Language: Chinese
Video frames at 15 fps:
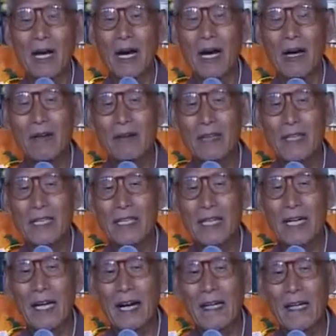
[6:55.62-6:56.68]
啊，捆
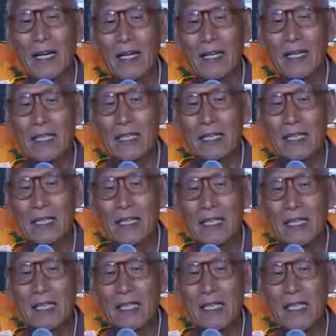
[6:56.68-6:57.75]
起来的，
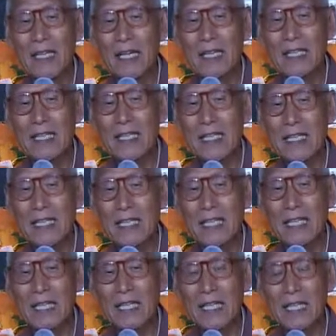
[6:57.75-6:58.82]
在这
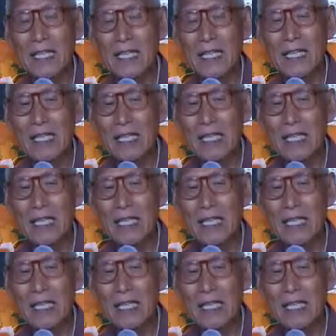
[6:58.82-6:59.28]
个